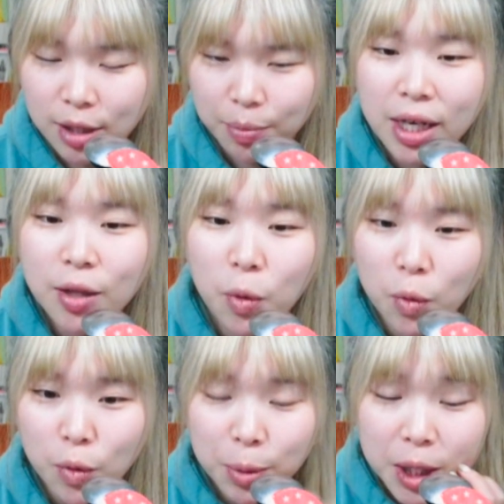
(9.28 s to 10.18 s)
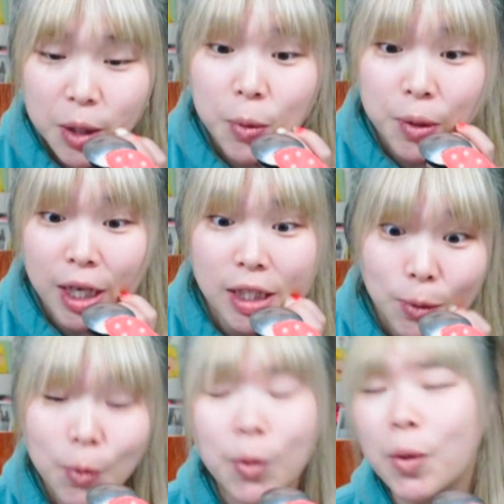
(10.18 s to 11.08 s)
이 필기도구를
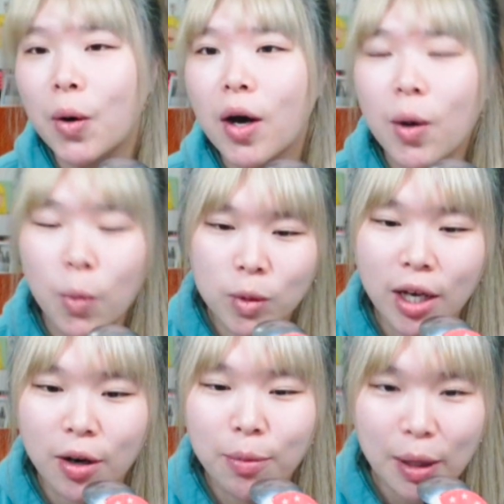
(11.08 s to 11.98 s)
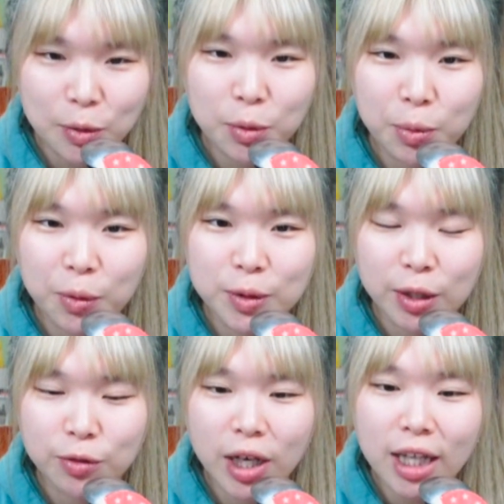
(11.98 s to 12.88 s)
가지고 오세요. 방송을 보러
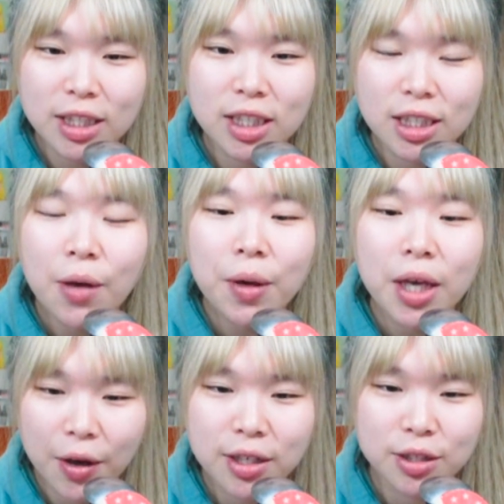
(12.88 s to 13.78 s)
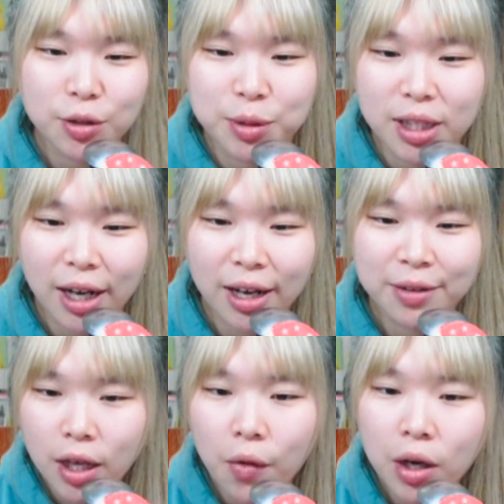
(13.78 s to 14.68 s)
오세요. 우리 같이 새해 계획을 세웁시다.
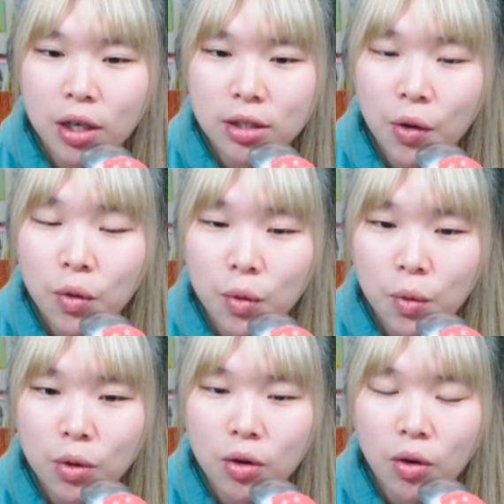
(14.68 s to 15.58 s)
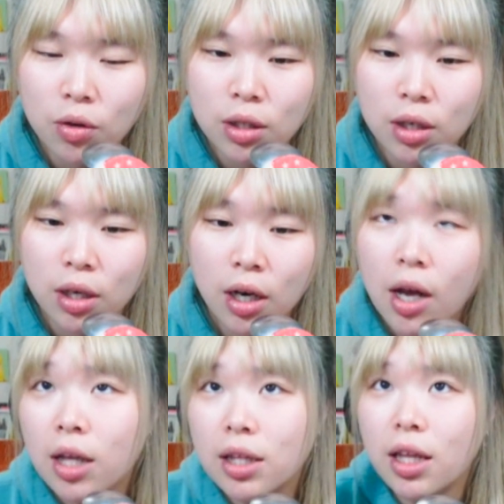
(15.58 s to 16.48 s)
계획을 세워놓고 그거를
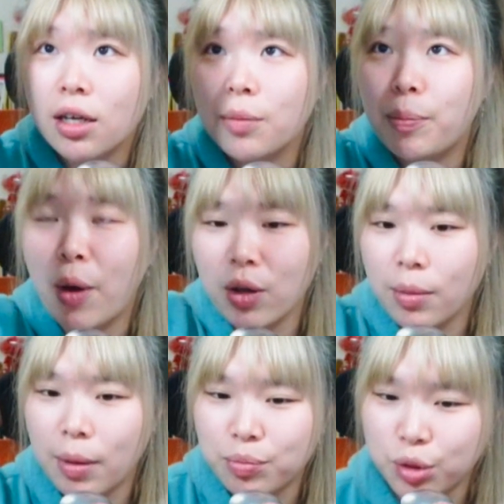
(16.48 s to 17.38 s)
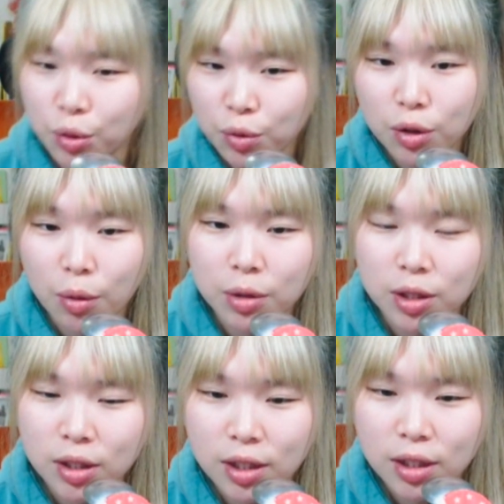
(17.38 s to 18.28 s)
딱 벽에다 막 붙여놓고
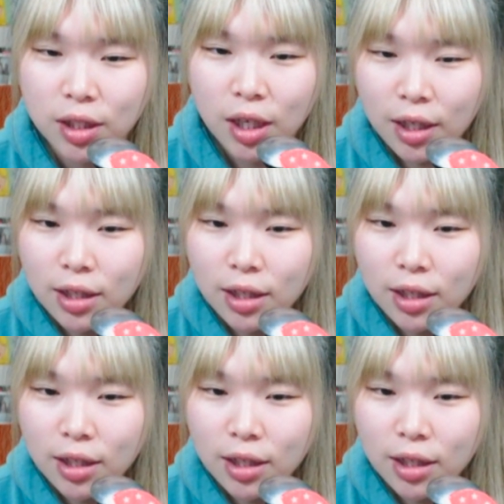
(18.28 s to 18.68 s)
이러면은